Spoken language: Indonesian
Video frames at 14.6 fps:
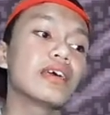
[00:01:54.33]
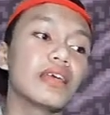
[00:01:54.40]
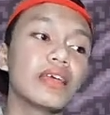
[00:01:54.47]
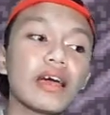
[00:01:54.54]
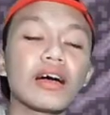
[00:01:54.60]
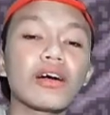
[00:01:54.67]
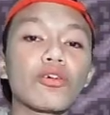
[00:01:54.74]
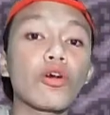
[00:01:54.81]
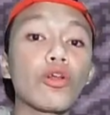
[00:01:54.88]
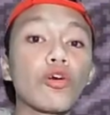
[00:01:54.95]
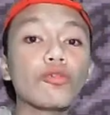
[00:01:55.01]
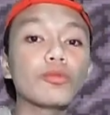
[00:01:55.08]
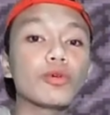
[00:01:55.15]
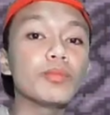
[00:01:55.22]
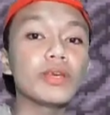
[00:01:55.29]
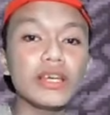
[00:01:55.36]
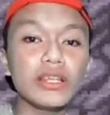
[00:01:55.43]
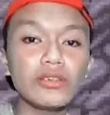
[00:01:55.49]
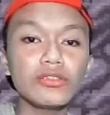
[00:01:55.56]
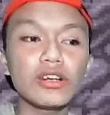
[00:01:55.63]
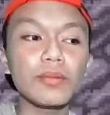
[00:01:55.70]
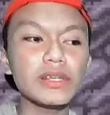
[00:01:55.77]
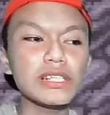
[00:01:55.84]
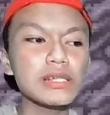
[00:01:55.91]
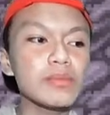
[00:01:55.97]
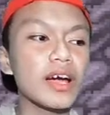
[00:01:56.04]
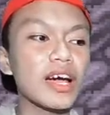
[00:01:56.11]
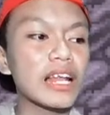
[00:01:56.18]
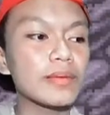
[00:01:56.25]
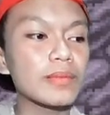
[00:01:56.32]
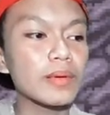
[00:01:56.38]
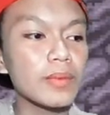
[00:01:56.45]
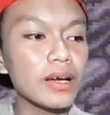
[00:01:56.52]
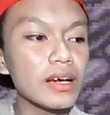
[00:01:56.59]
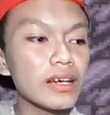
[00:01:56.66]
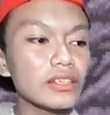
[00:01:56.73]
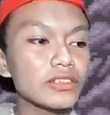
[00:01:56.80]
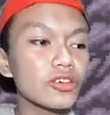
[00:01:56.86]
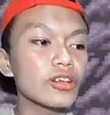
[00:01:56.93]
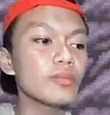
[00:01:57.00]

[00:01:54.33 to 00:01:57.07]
ya kalau gue mau bikin juga pasti bakal lama banget soalnya